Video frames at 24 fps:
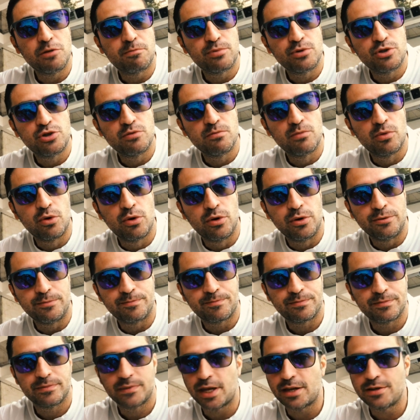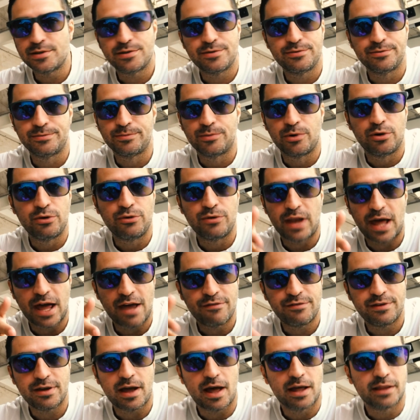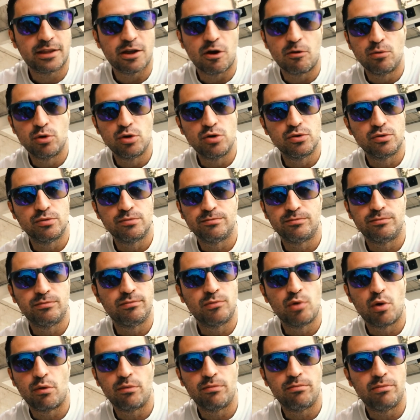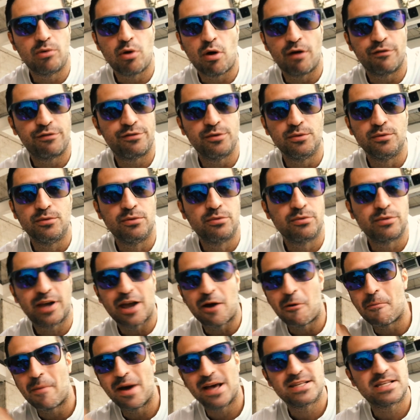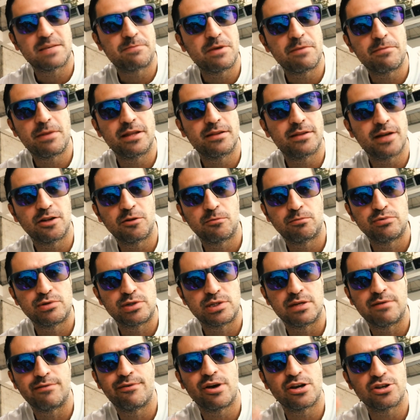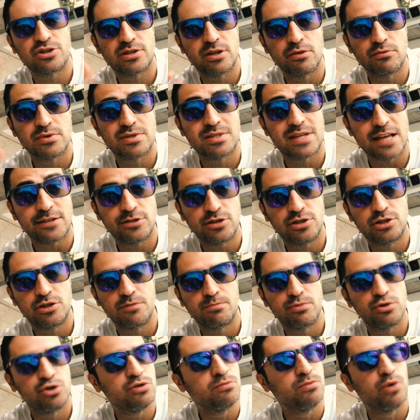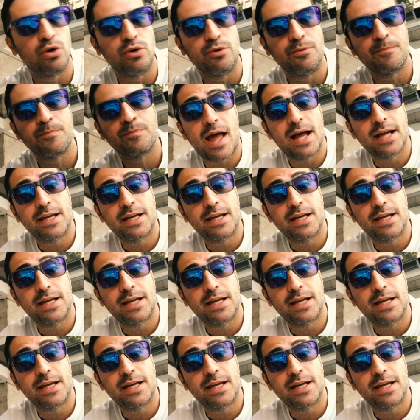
tipos de molho, desde o molho leve até o molho no, 911, que é o mais apimentado possível. Eu acho que tem uns sete tipos de molho.